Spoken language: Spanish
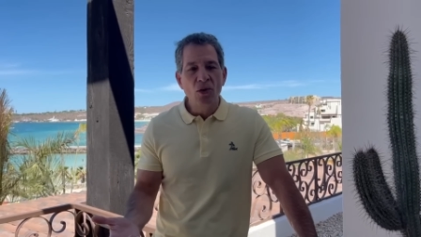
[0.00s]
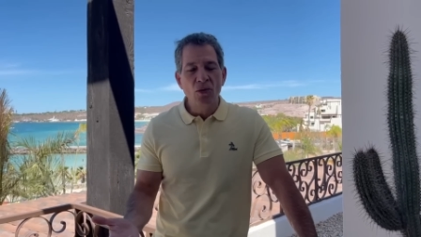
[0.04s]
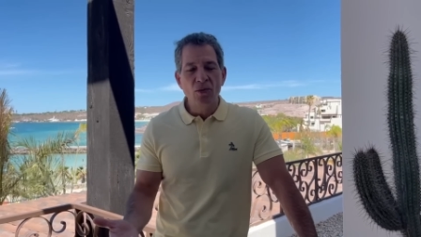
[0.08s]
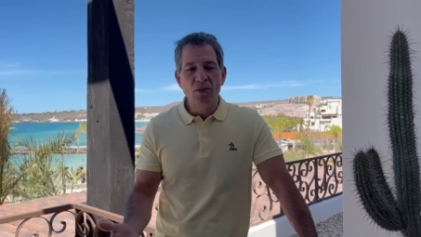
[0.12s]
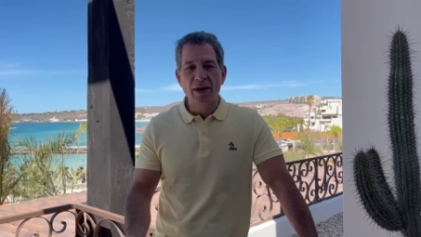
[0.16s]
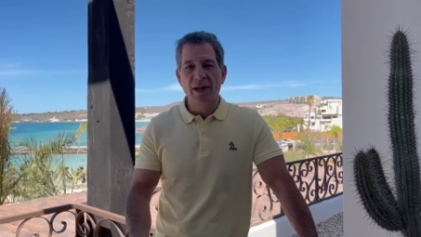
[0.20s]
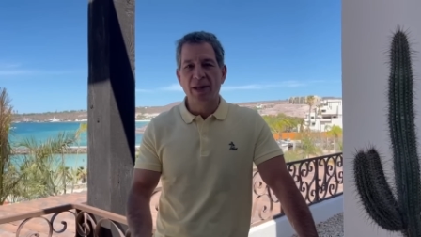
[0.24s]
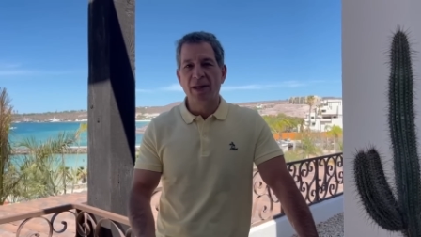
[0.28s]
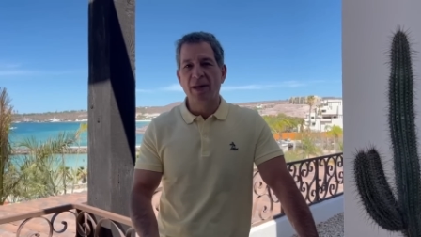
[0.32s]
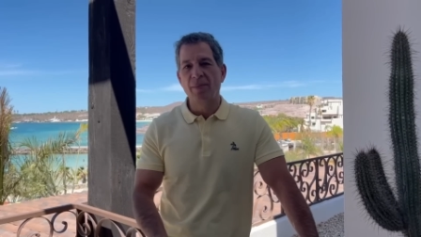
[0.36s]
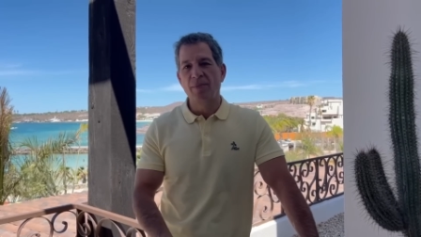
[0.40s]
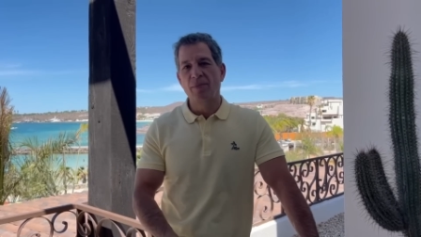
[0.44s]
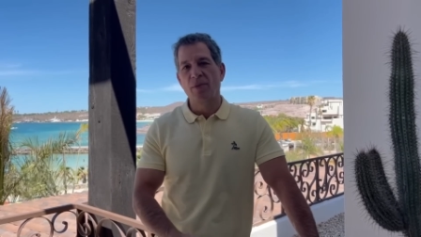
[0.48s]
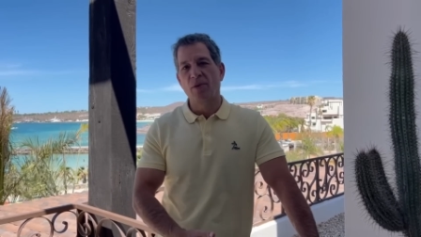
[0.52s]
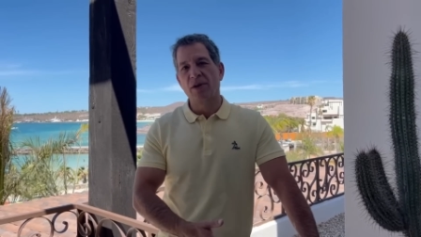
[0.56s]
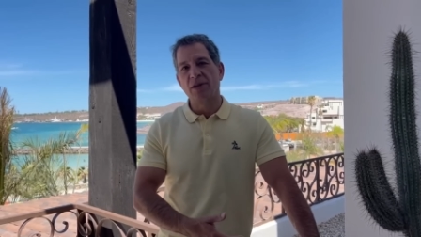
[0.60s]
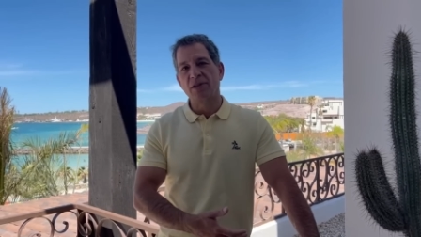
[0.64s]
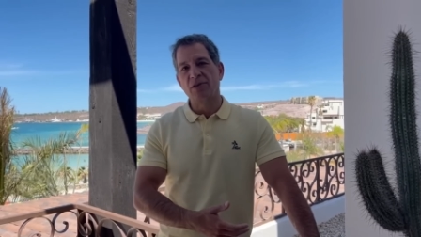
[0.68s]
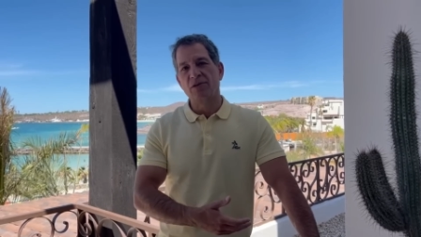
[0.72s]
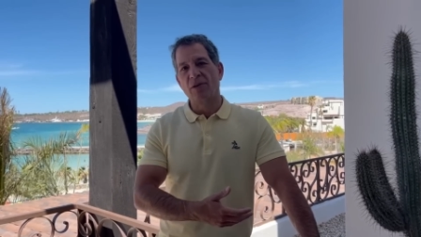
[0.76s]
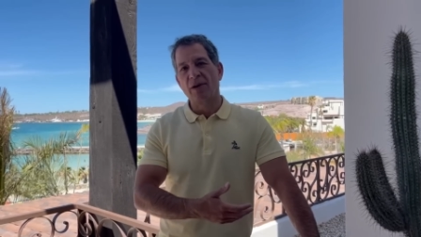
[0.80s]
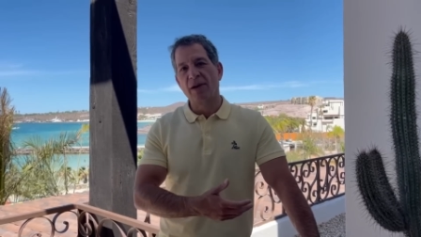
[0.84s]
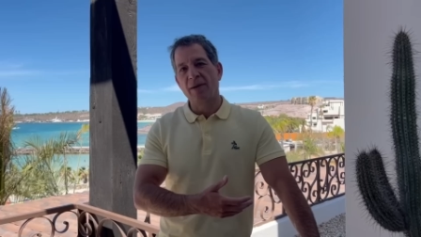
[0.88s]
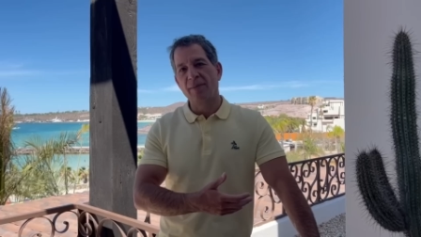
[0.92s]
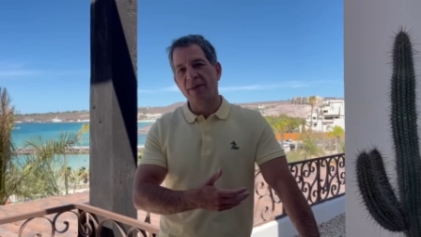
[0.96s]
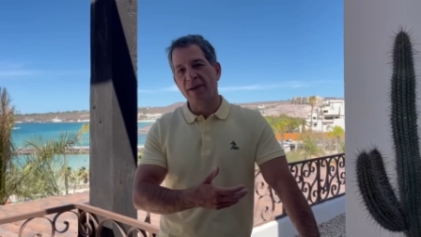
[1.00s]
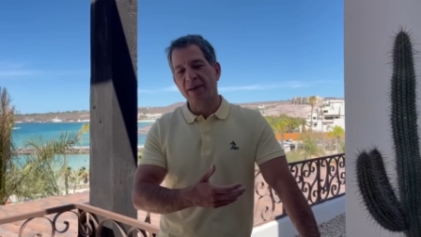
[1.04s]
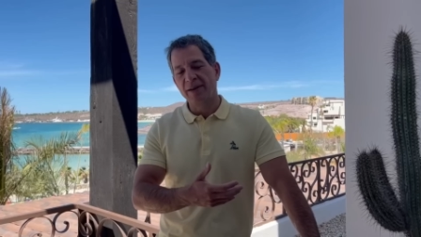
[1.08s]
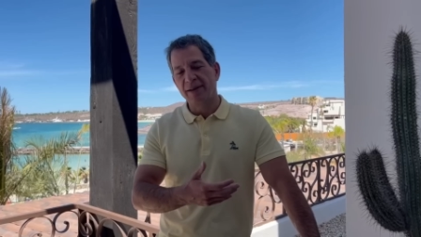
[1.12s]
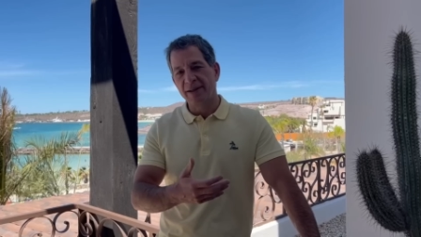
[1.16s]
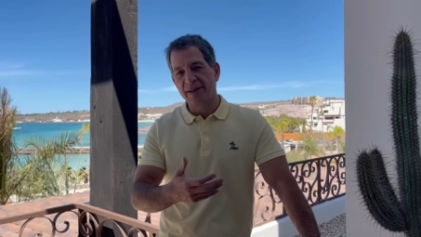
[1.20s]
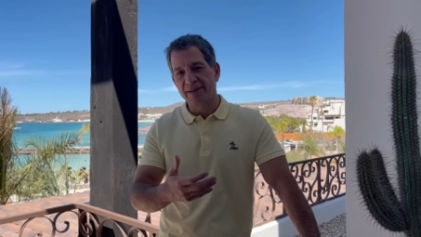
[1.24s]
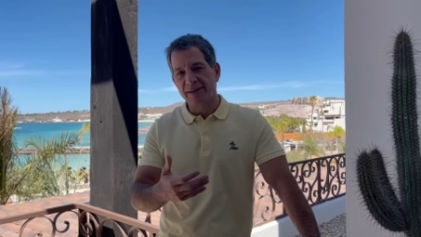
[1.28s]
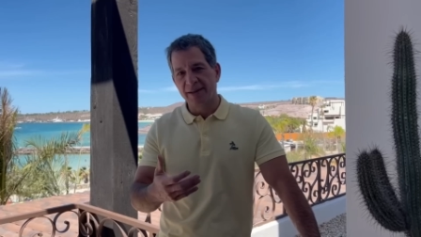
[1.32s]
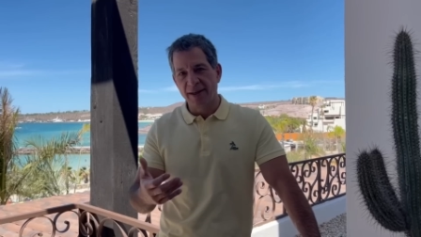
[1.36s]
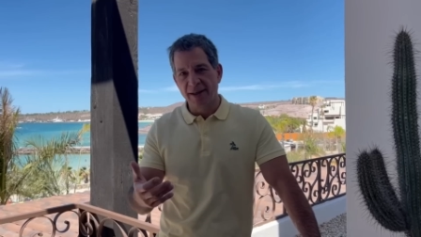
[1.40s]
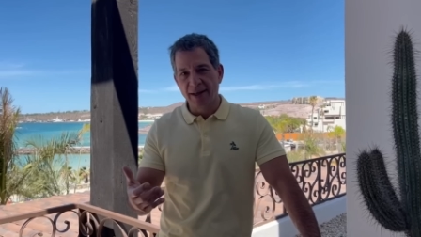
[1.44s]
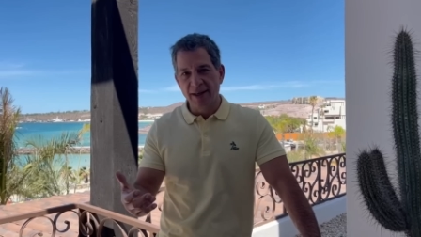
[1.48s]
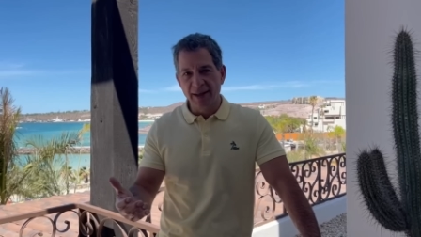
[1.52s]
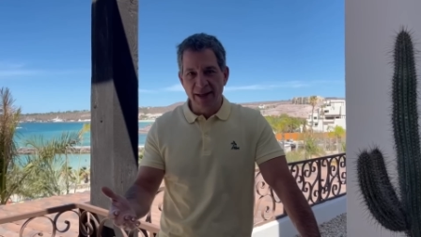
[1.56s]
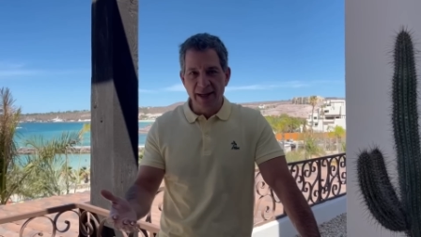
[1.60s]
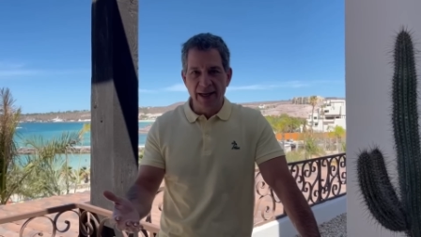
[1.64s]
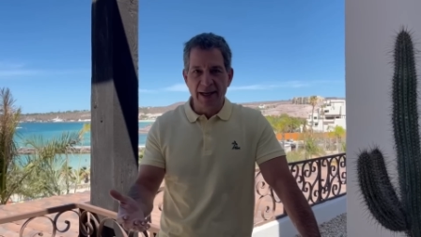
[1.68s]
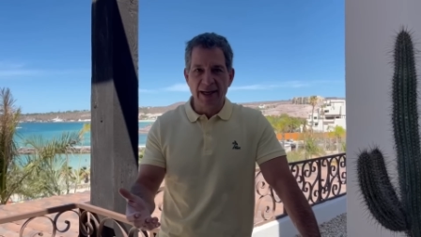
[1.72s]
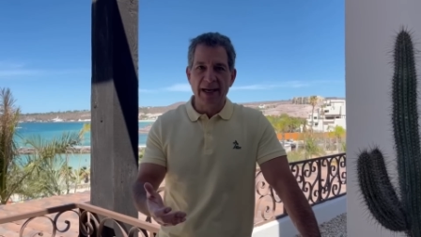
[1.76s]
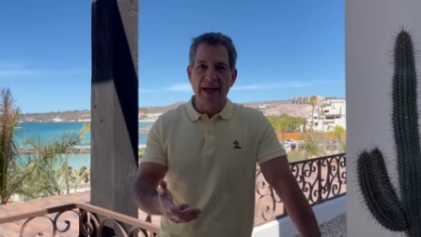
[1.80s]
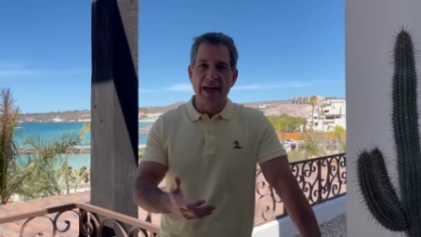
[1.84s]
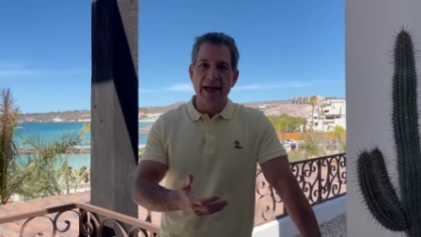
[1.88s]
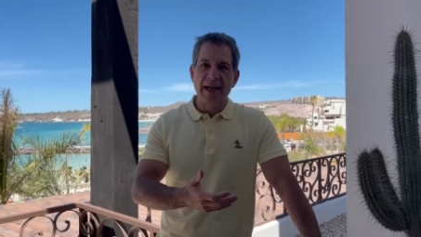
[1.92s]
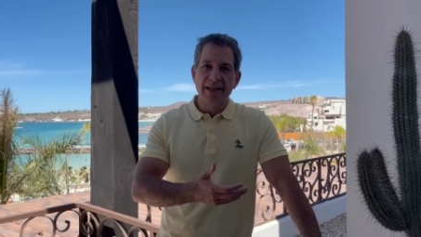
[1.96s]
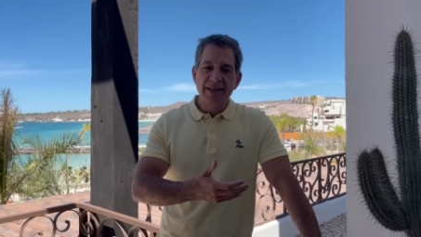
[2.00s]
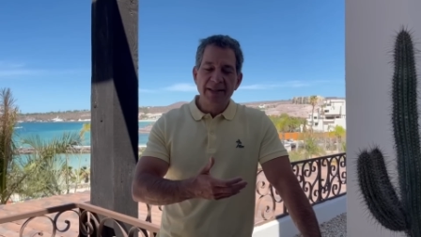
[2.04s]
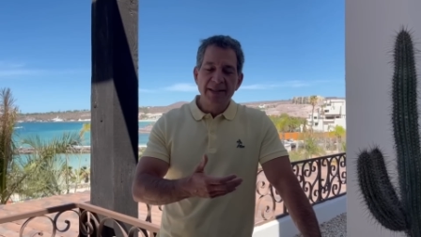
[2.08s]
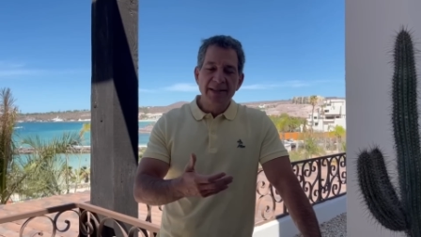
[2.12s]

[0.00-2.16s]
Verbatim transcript: un equipo que solamente se dedica